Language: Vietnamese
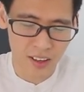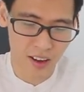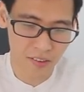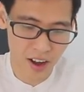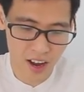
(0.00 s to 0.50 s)

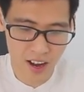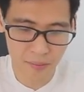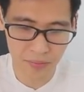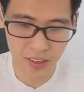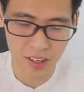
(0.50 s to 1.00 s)
À,
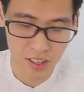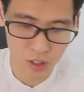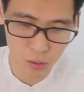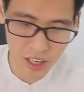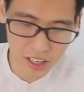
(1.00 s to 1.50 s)
và
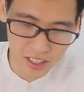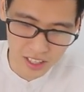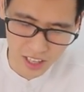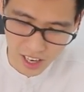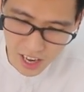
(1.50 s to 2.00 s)
chúng ta có thể
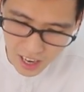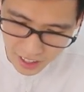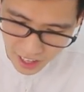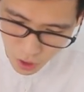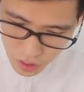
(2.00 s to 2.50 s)
nhìn thấy
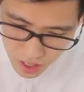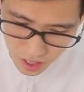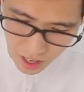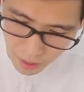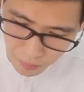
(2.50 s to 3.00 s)
là nếu
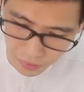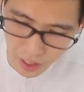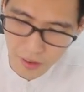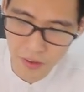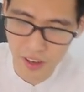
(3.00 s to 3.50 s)
như ở
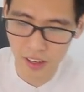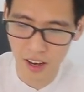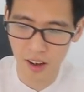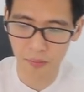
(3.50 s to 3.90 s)
cái phần